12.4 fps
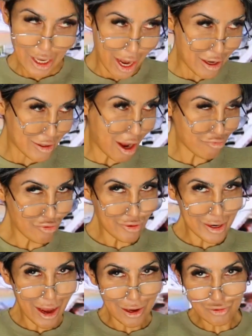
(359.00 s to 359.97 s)
Sei não,
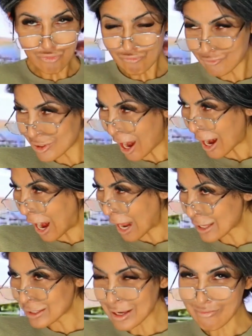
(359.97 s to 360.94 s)
Doriana, não fica a
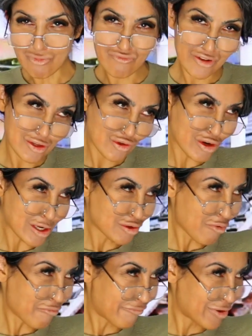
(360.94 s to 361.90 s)
cara dessa professora
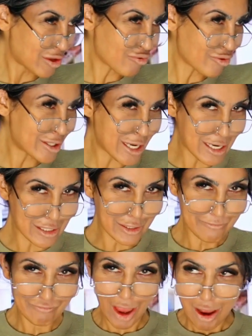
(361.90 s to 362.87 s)
Sofia, Doriana.